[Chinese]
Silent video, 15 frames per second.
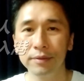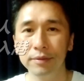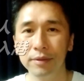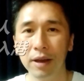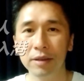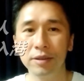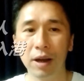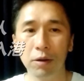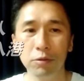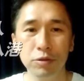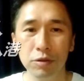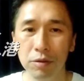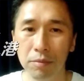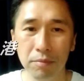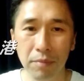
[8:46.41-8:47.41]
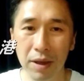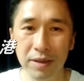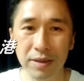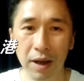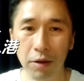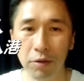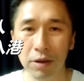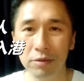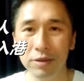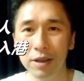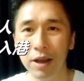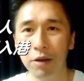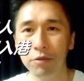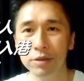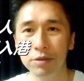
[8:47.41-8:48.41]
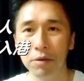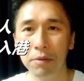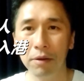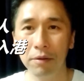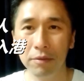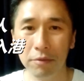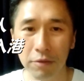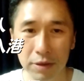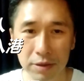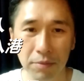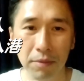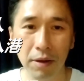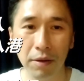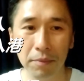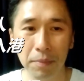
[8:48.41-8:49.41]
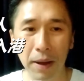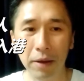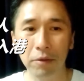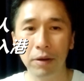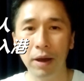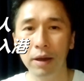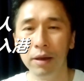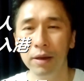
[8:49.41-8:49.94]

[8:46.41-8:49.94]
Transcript: 那假如是没想过要镇压，为什么为什么要派过来？